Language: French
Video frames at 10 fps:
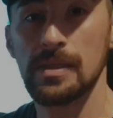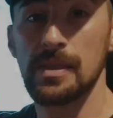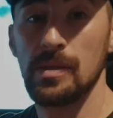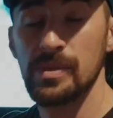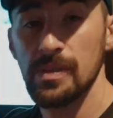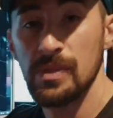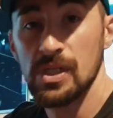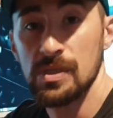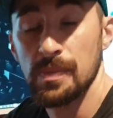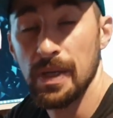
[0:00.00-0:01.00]
Salut mes amis,
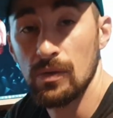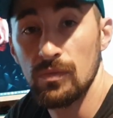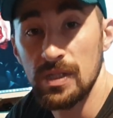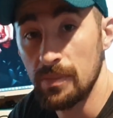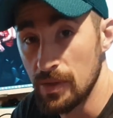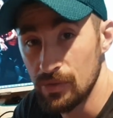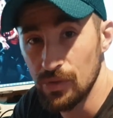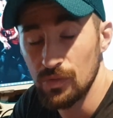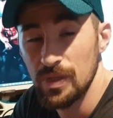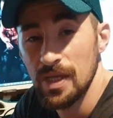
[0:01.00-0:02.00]
j'espère que vous allez bien
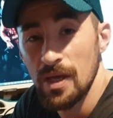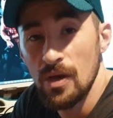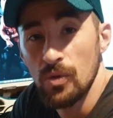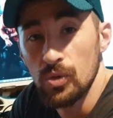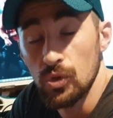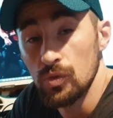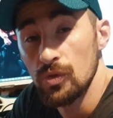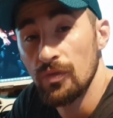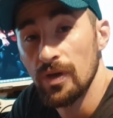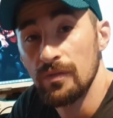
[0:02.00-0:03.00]
aujourd'hui. Aujourd'hui,
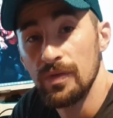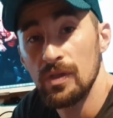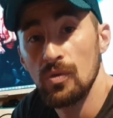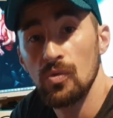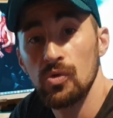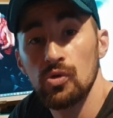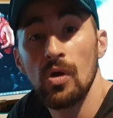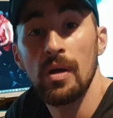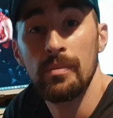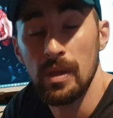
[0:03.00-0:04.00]
je vais faire une vidéo
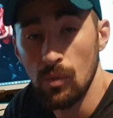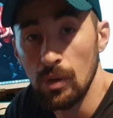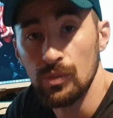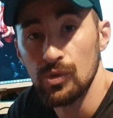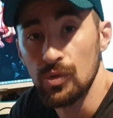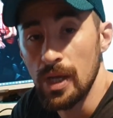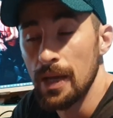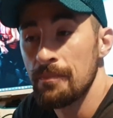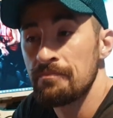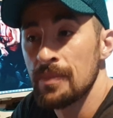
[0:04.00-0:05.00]
sur la mémoire
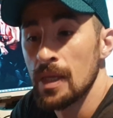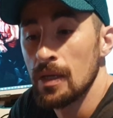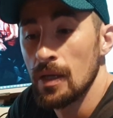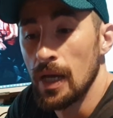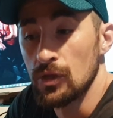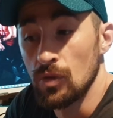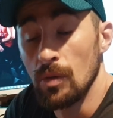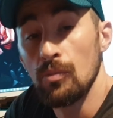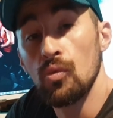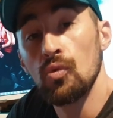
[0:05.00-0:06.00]
musculaire.
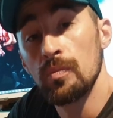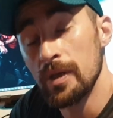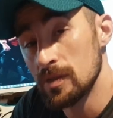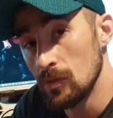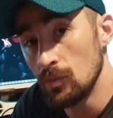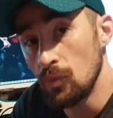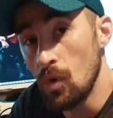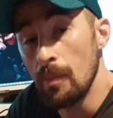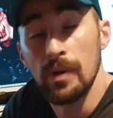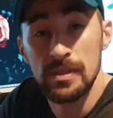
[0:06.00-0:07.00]
Actuellement, beaucoup de personnes ne
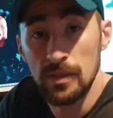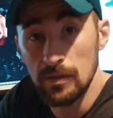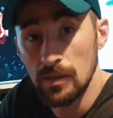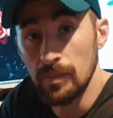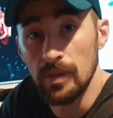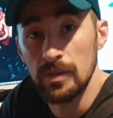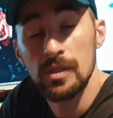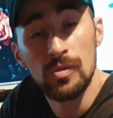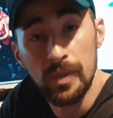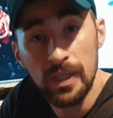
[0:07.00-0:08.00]
pourront pas s'entraîner pendant des
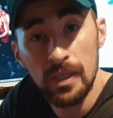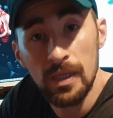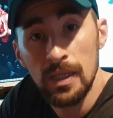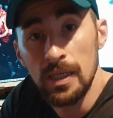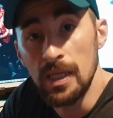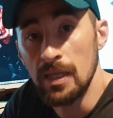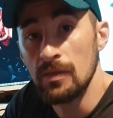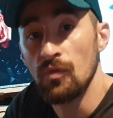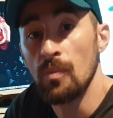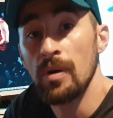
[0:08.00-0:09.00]
semaines et il
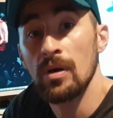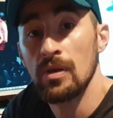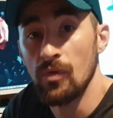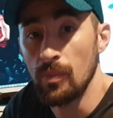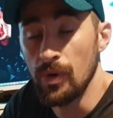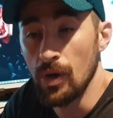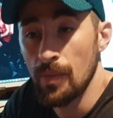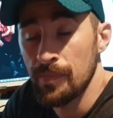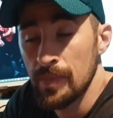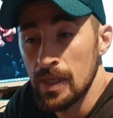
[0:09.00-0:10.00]
ne faut pas en avoir
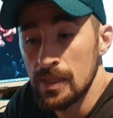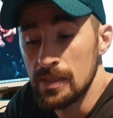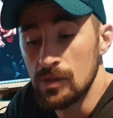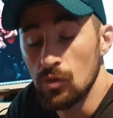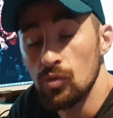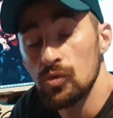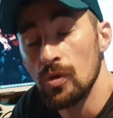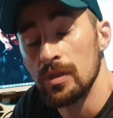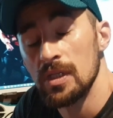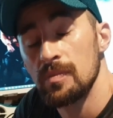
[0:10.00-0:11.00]
peur. C'est surtout
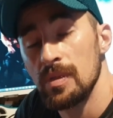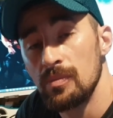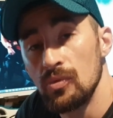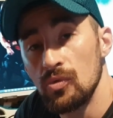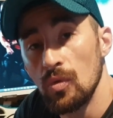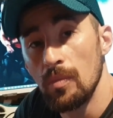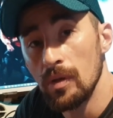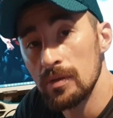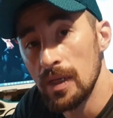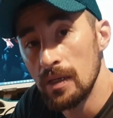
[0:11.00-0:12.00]
sur un aspect plutôt
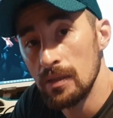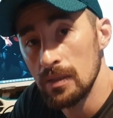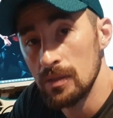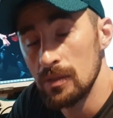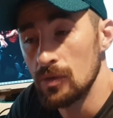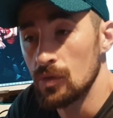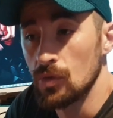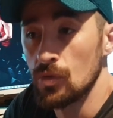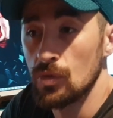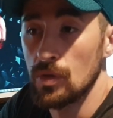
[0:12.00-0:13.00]
mental
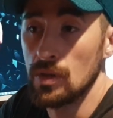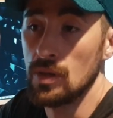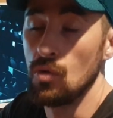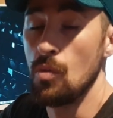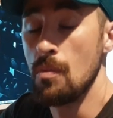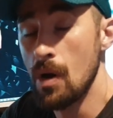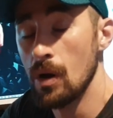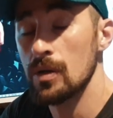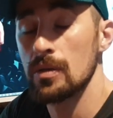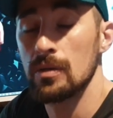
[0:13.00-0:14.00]
que le
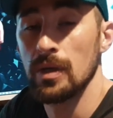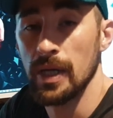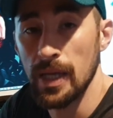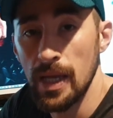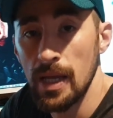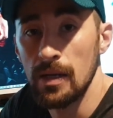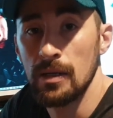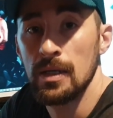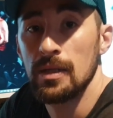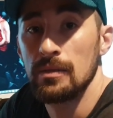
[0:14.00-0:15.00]
manque réel
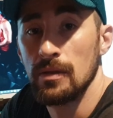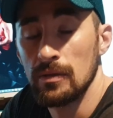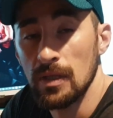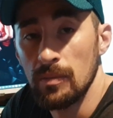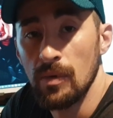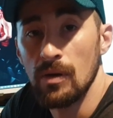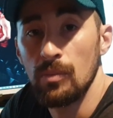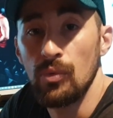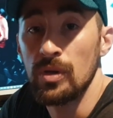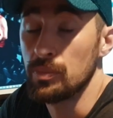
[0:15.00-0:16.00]

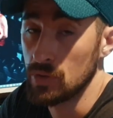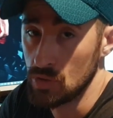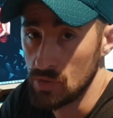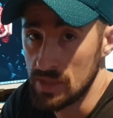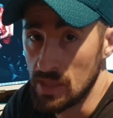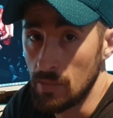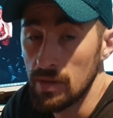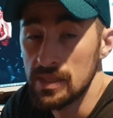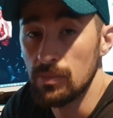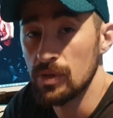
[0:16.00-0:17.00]
d'entraînement peut être préjudiciable.
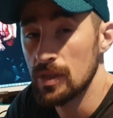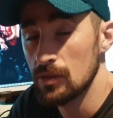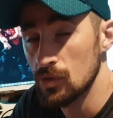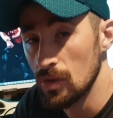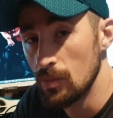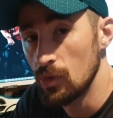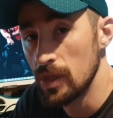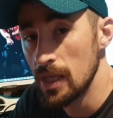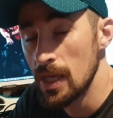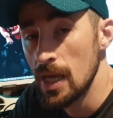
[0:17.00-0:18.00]
C'est pour ça que soyez
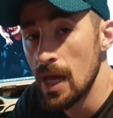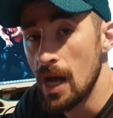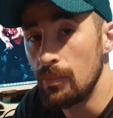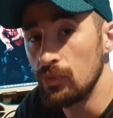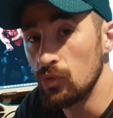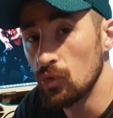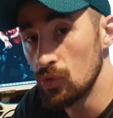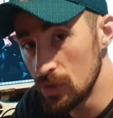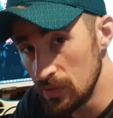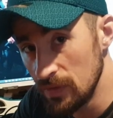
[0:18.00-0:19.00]
amené à plutôt
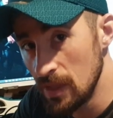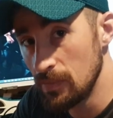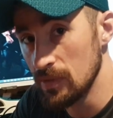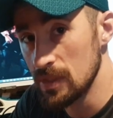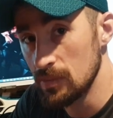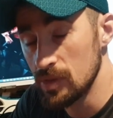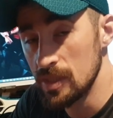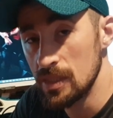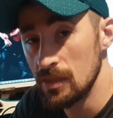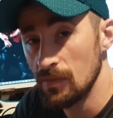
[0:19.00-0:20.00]
cultiver des pensées
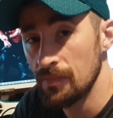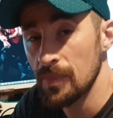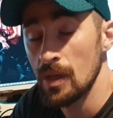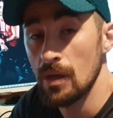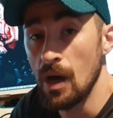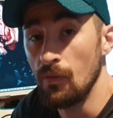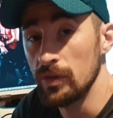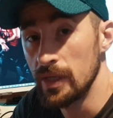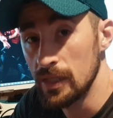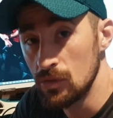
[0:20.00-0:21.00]
positives,
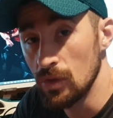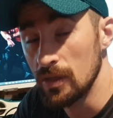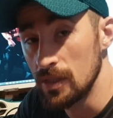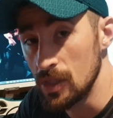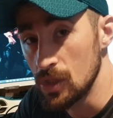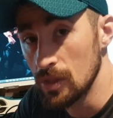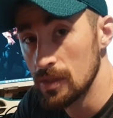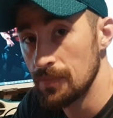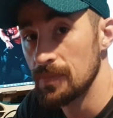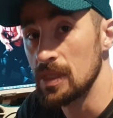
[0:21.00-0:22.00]
avoir des lectures
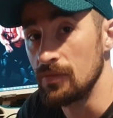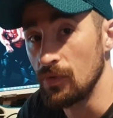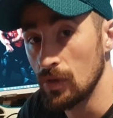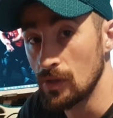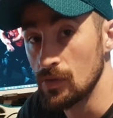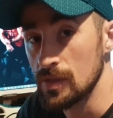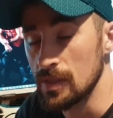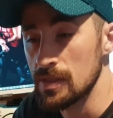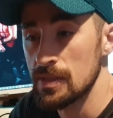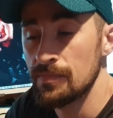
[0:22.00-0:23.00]
intelligentes qui vont dans ce
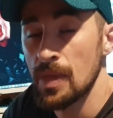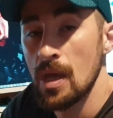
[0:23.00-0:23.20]
sens.